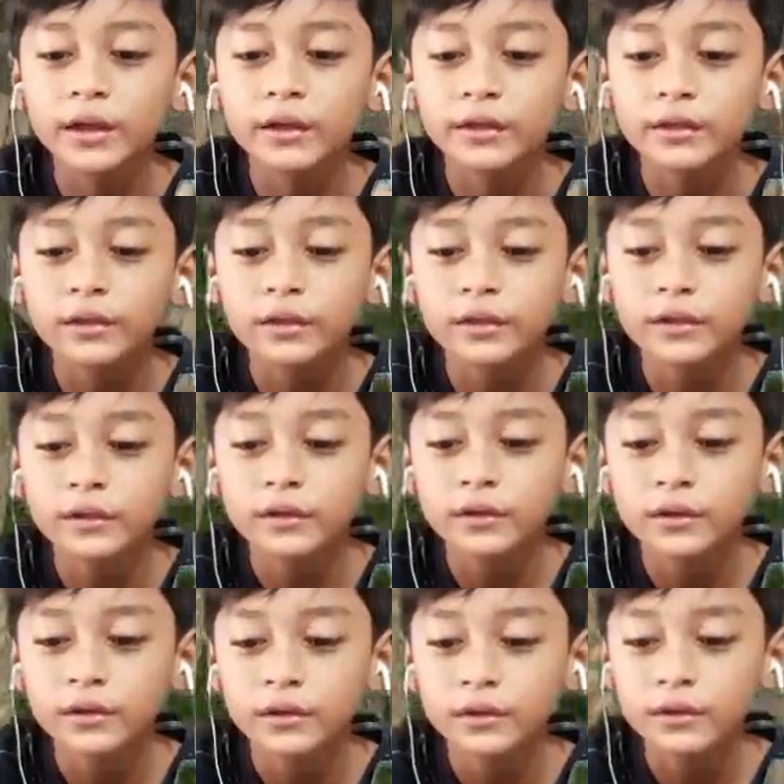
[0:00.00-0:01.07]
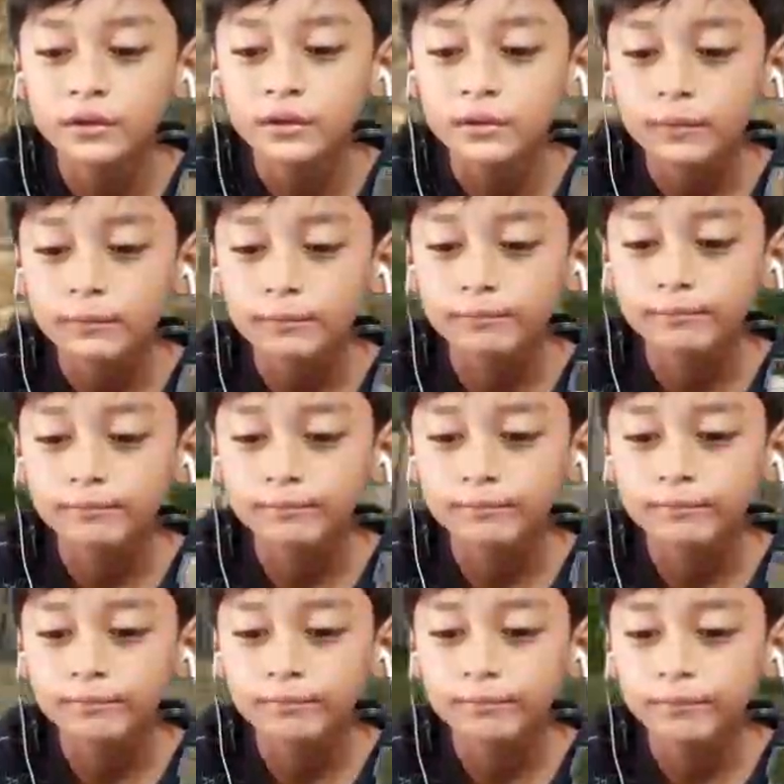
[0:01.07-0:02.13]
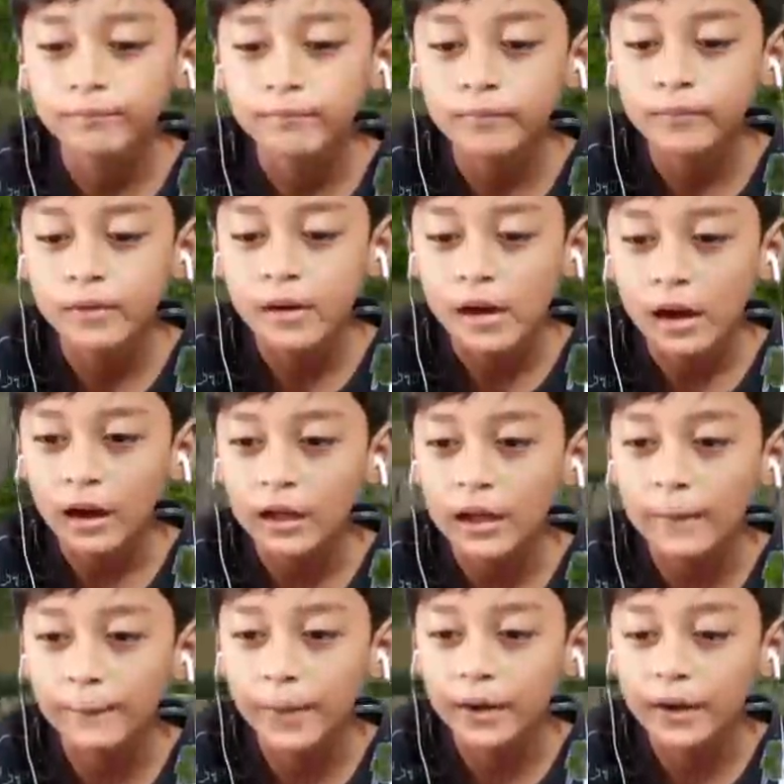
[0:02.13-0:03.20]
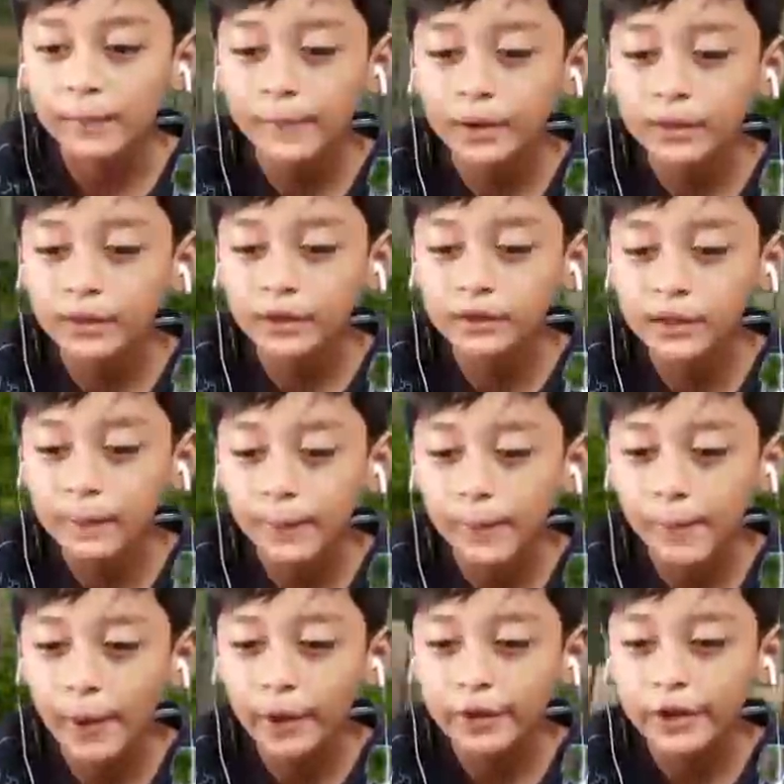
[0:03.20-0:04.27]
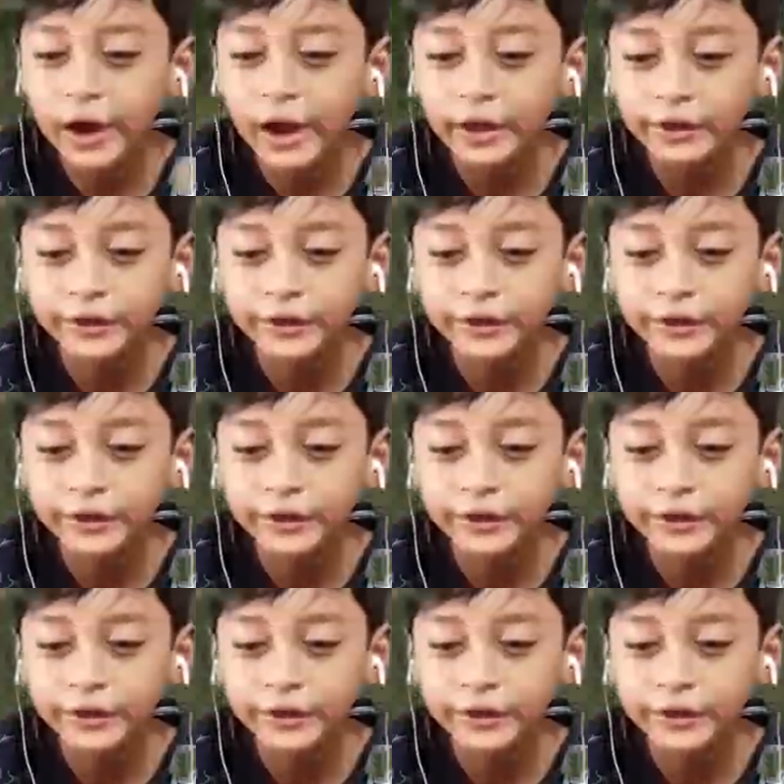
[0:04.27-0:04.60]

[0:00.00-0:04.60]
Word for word: kita pakai yang ini aja oh my goodness ternyata nggak bisa